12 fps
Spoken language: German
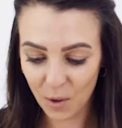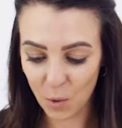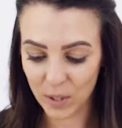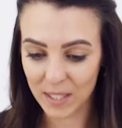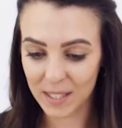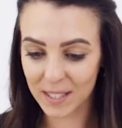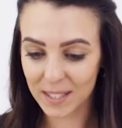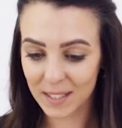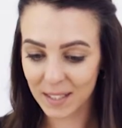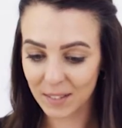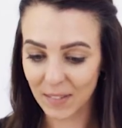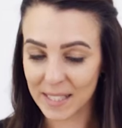Und
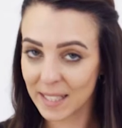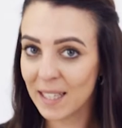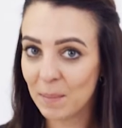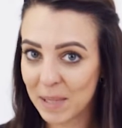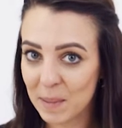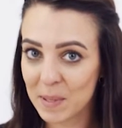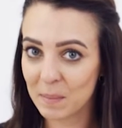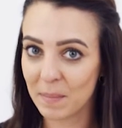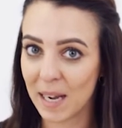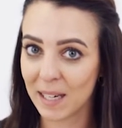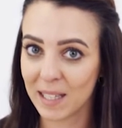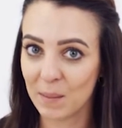was ich am liebsten
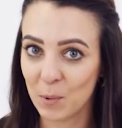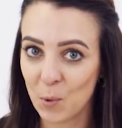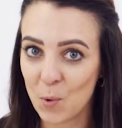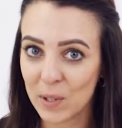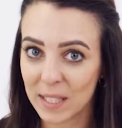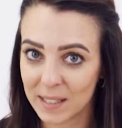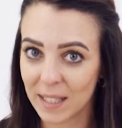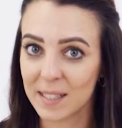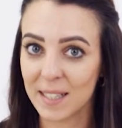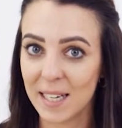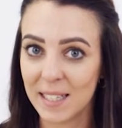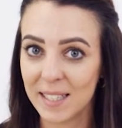mag an dem Kuchen ist
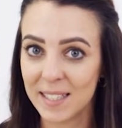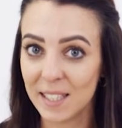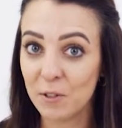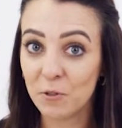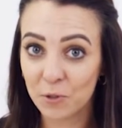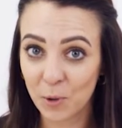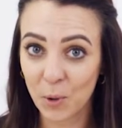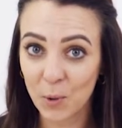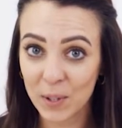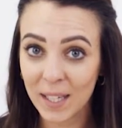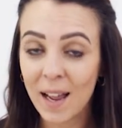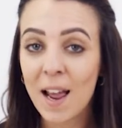tatsächlich die
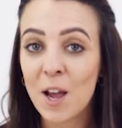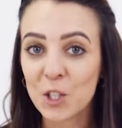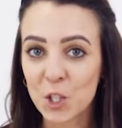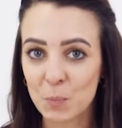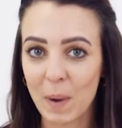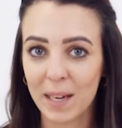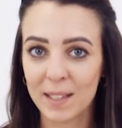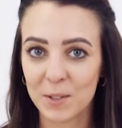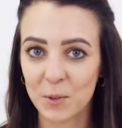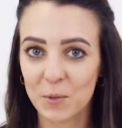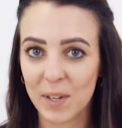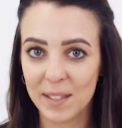Füllung. Schmand
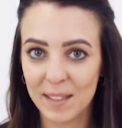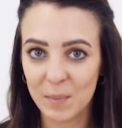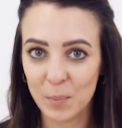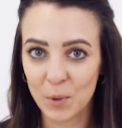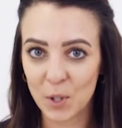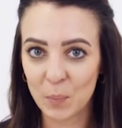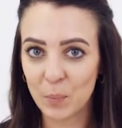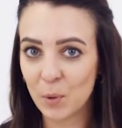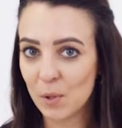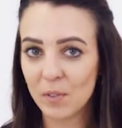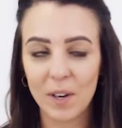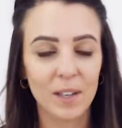und
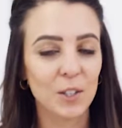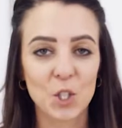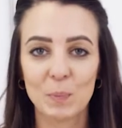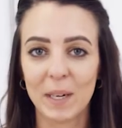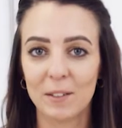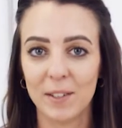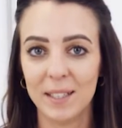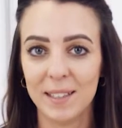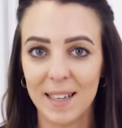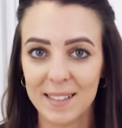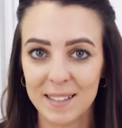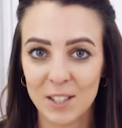Vanillepuddingpulver schmeckt
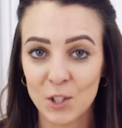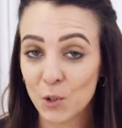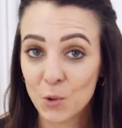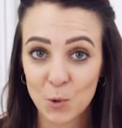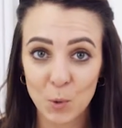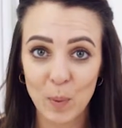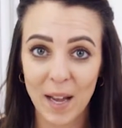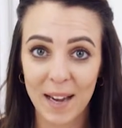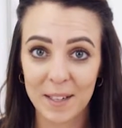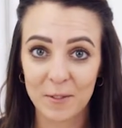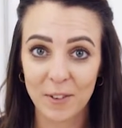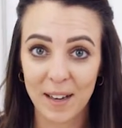fantastisch, super
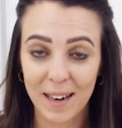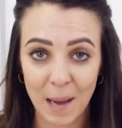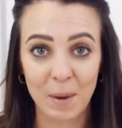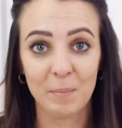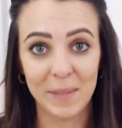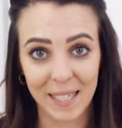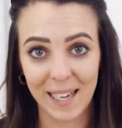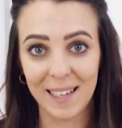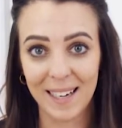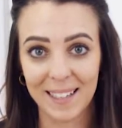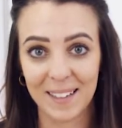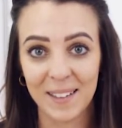einfach, aber mega
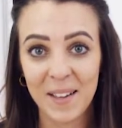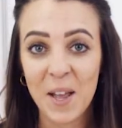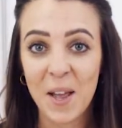lecker.